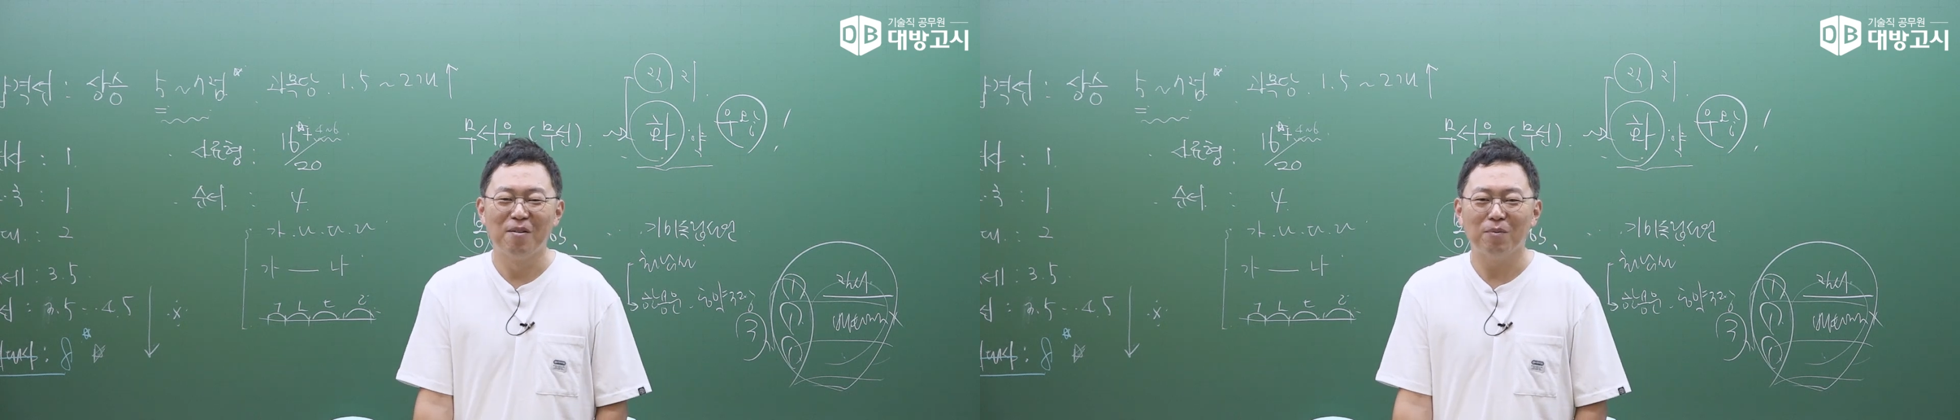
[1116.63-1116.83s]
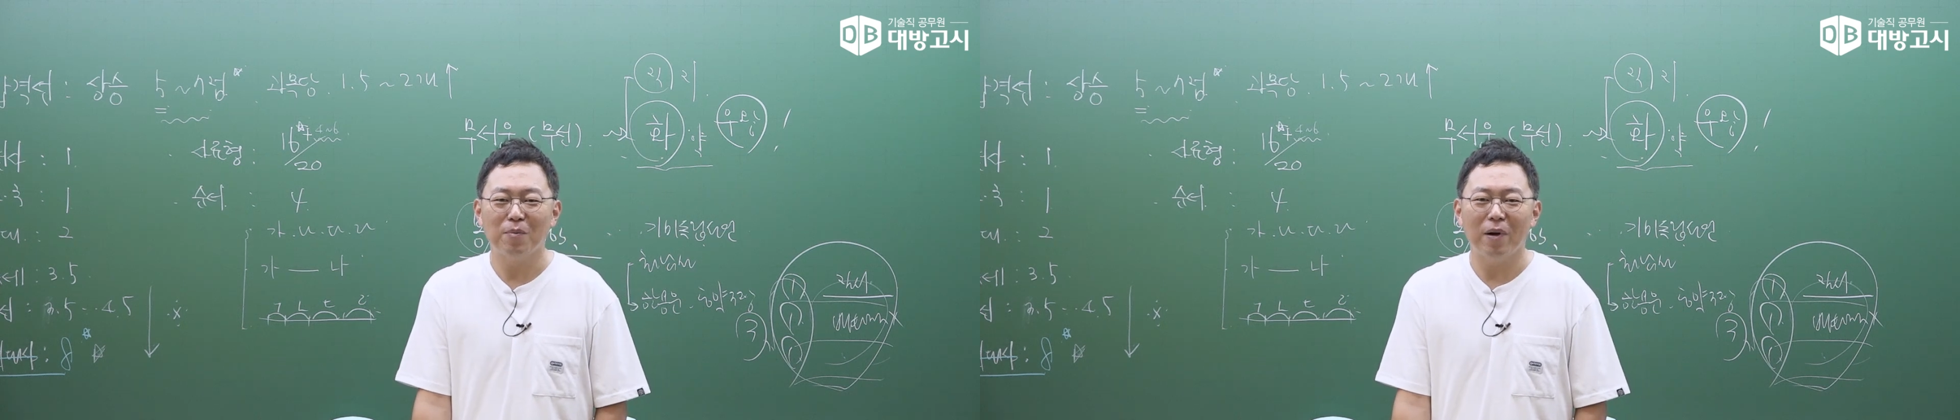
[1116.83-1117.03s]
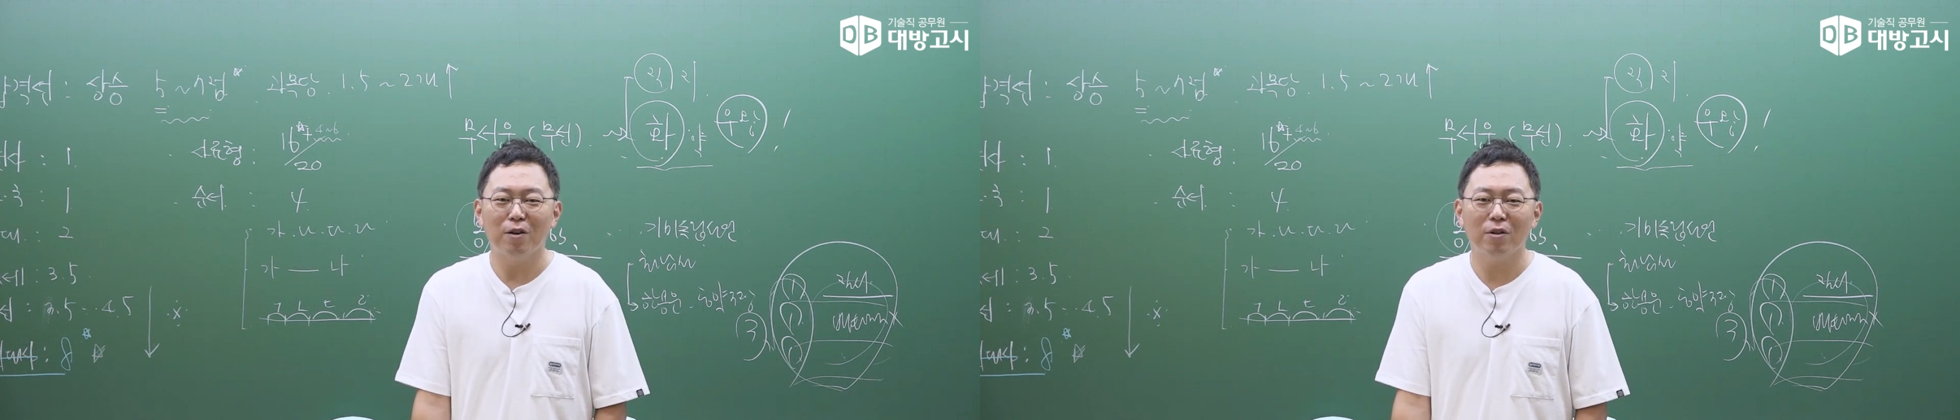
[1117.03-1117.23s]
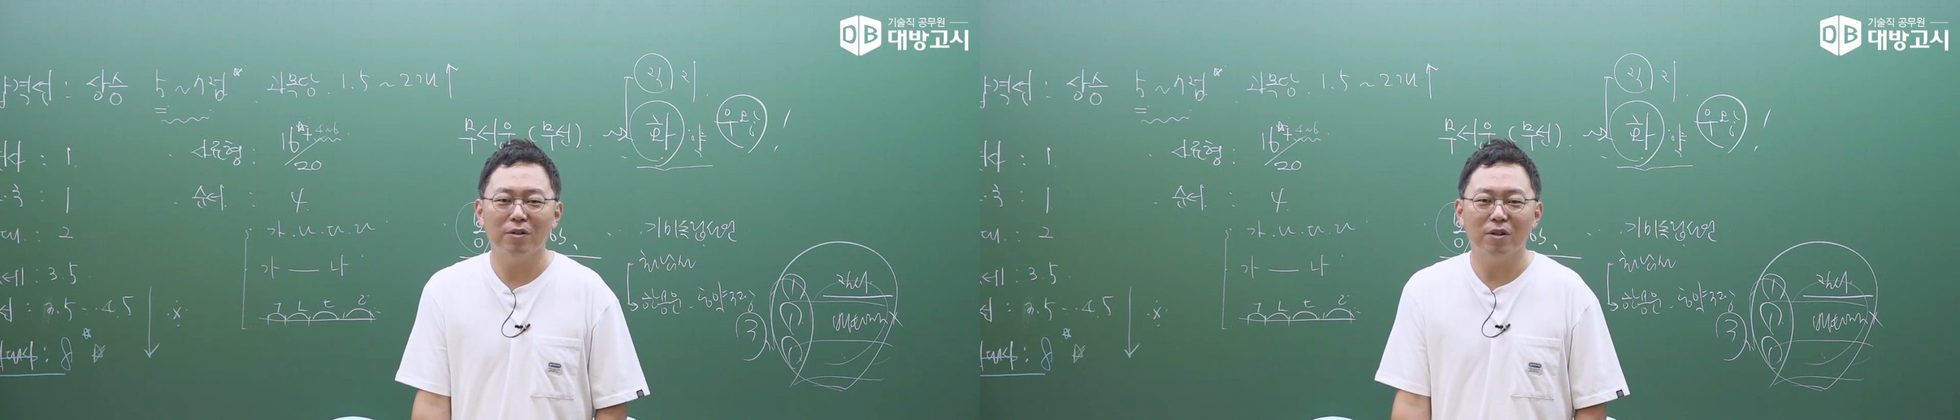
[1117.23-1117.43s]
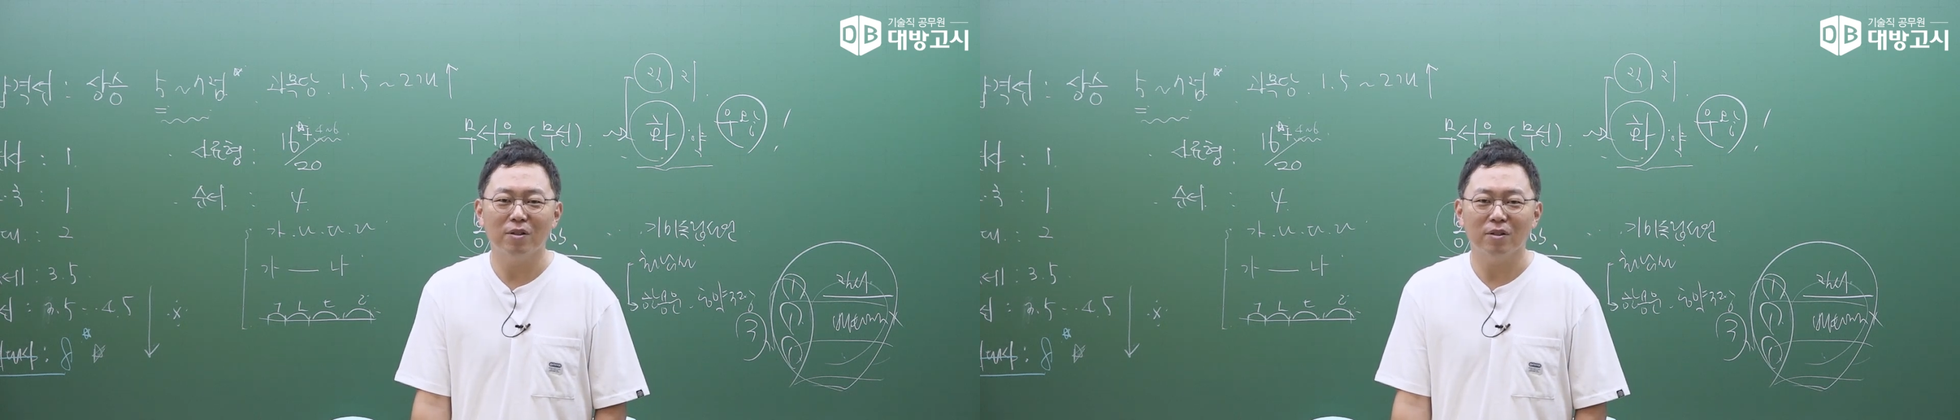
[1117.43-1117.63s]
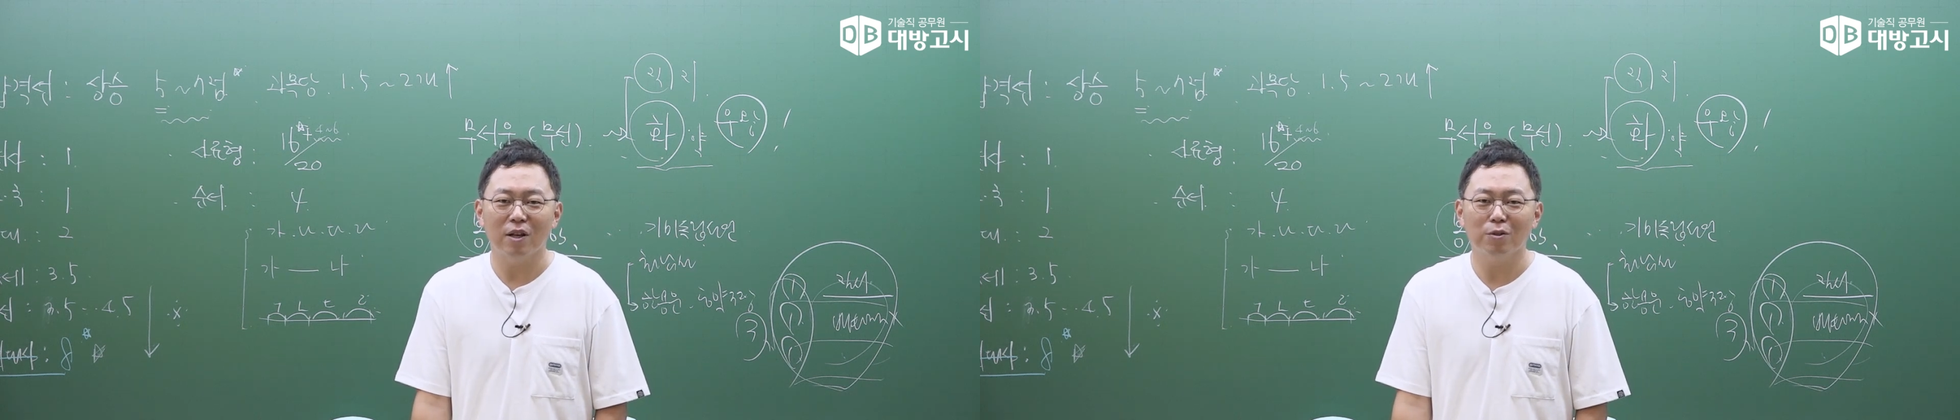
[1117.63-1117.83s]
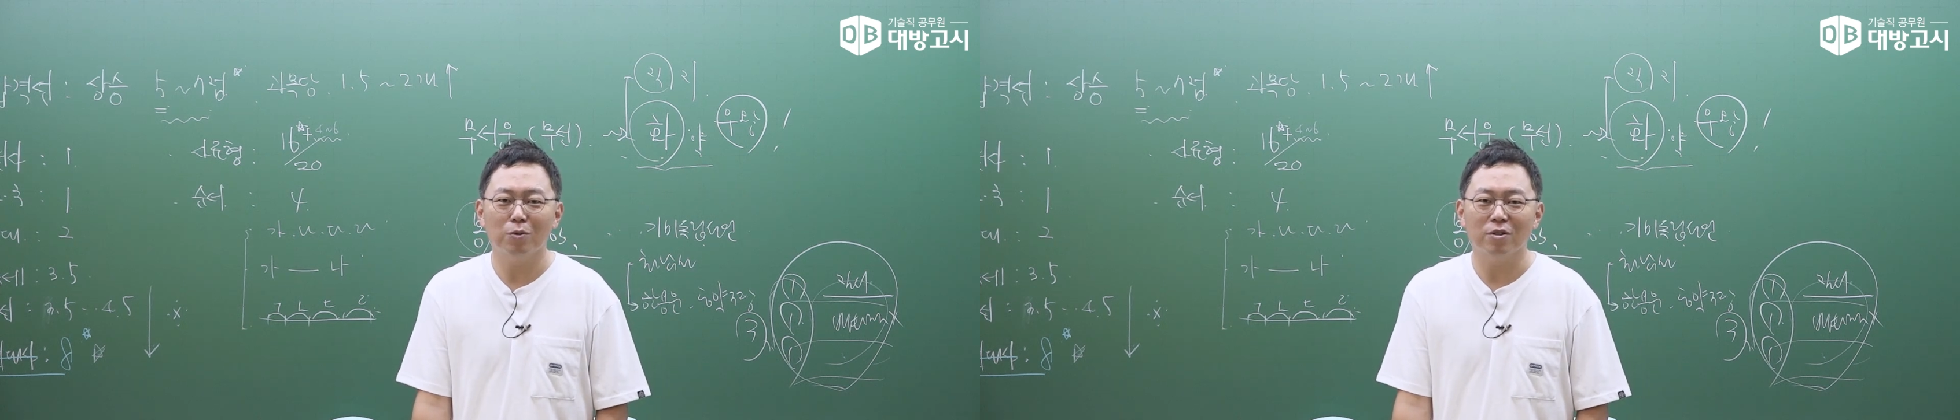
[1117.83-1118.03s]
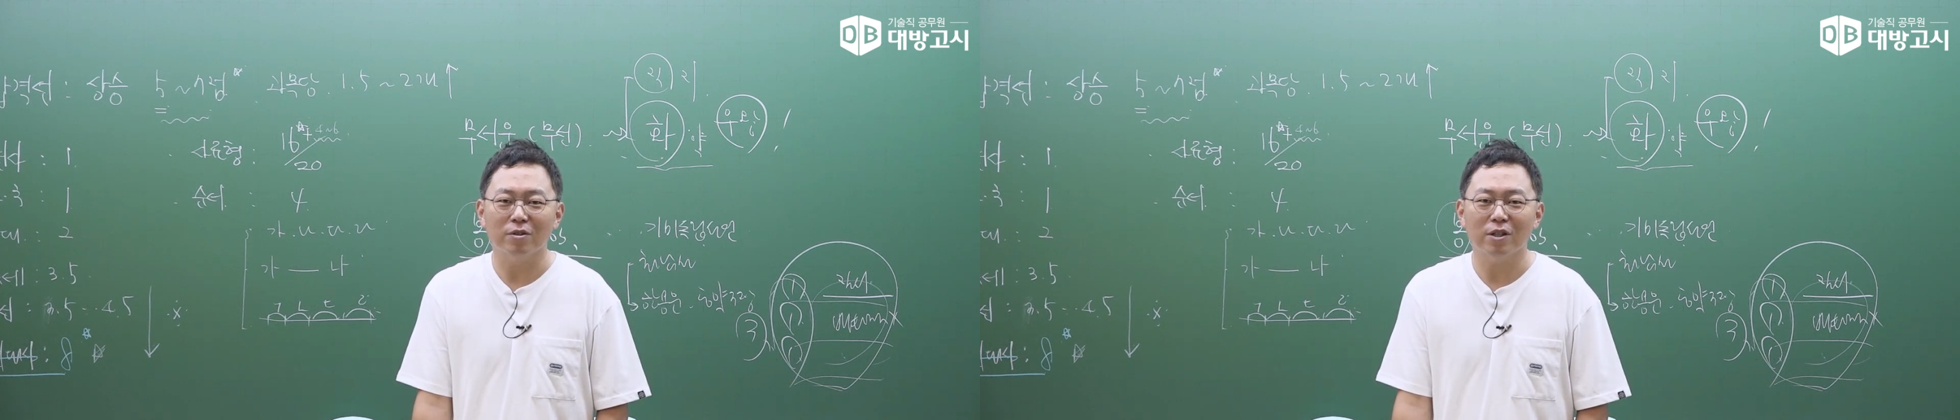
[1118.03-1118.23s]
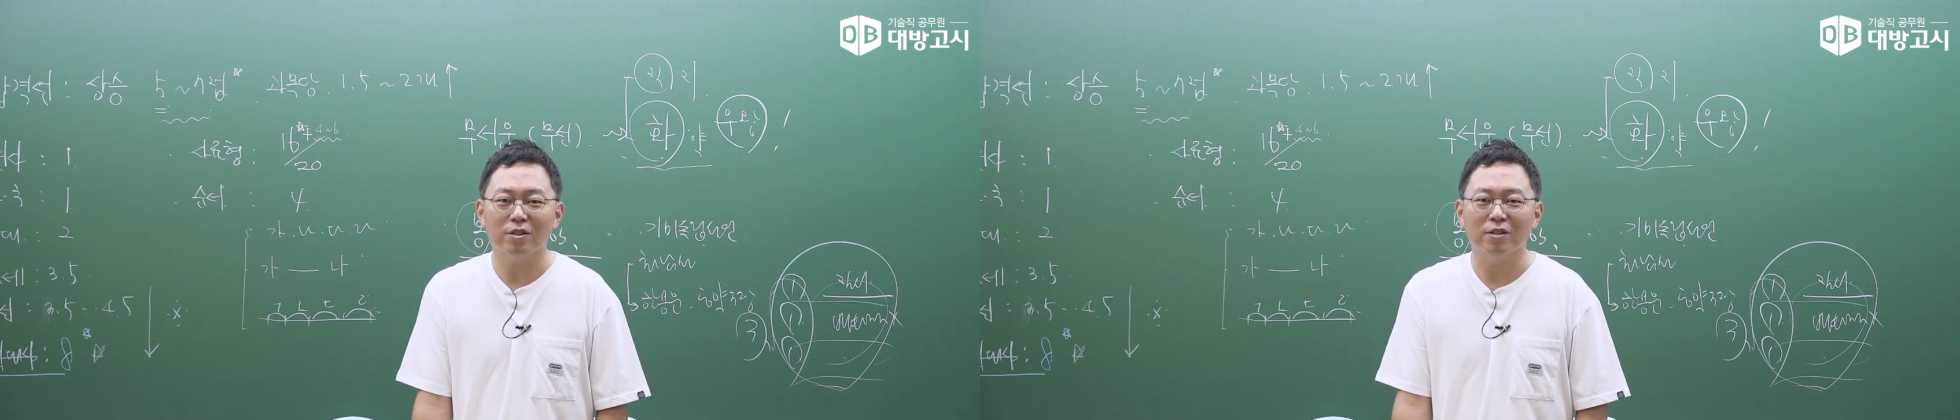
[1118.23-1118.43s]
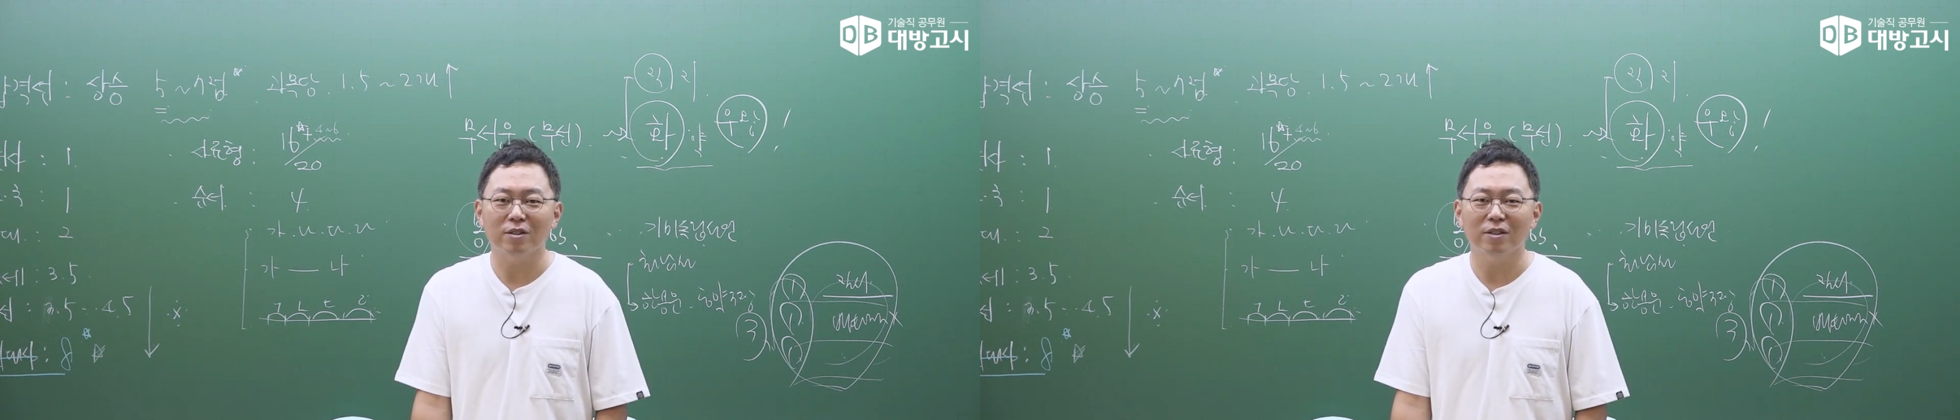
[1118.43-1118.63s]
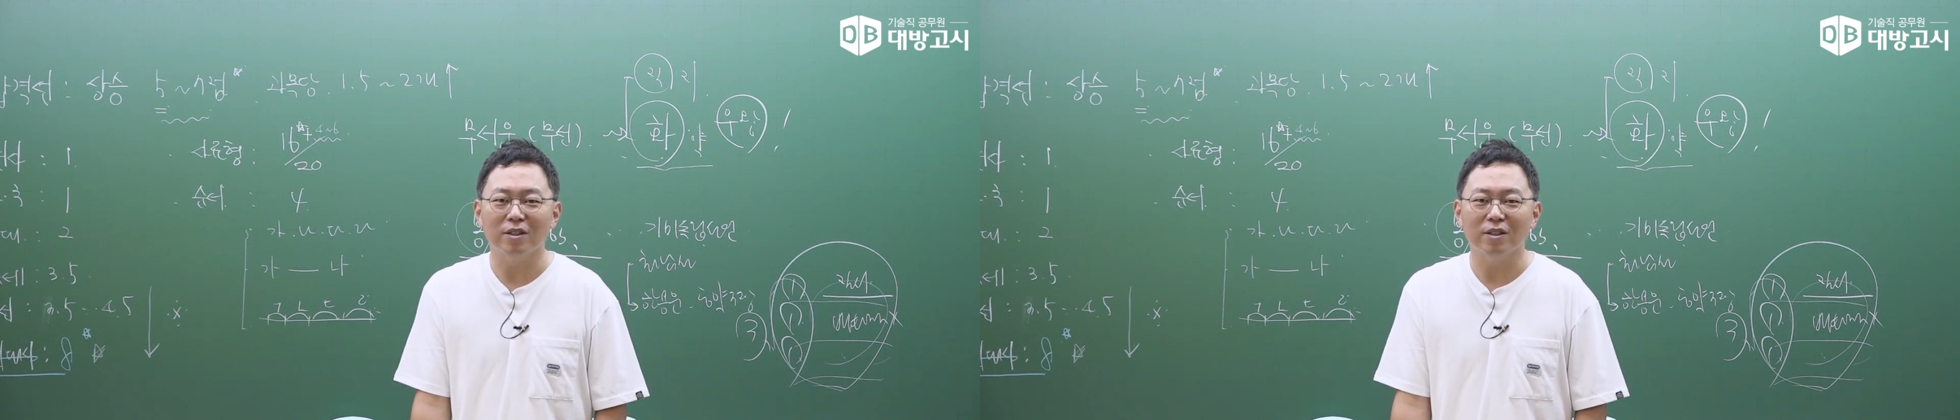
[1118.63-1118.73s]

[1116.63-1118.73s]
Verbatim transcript: 뭐 말도 안 되는 개소리죠, 사실은.